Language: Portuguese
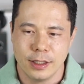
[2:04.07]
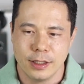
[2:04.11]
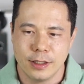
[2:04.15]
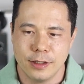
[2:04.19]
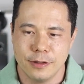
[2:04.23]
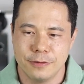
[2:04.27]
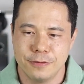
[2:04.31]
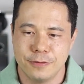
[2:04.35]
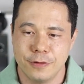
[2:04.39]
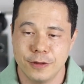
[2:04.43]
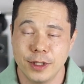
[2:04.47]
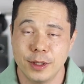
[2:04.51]

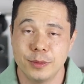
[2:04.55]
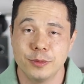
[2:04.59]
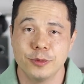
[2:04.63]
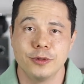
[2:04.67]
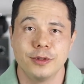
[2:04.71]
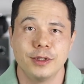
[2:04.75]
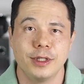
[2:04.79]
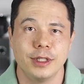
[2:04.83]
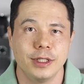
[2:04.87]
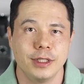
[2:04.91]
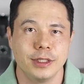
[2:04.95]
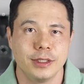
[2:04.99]
Que foi a
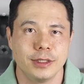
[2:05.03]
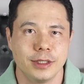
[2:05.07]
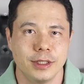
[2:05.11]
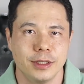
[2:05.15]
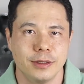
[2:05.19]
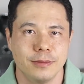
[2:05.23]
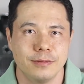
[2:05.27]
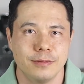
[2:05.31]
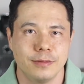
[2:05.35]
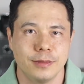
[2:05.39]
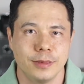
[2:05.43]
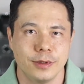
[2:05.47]

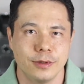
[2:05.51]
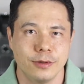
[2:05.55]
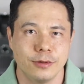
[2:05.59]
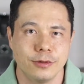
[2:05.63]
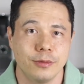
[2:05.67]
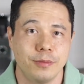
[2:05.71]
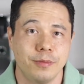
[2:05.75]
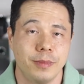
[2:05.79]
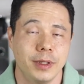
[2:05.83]
mudança do